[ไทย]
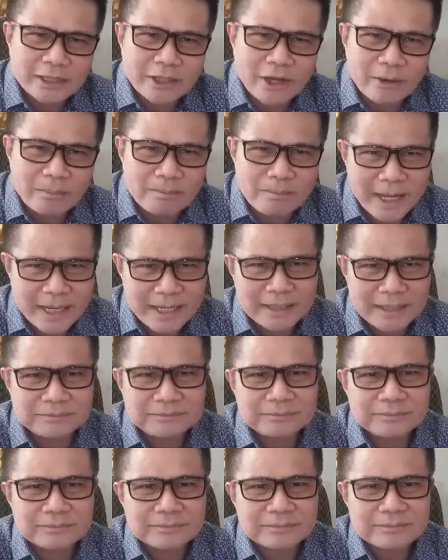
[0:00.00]
ต่อไป
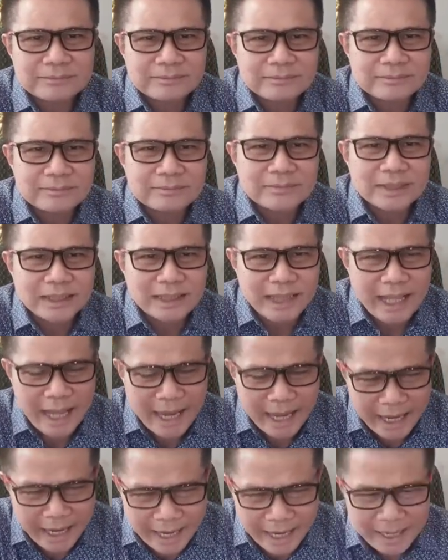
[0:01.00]
แต่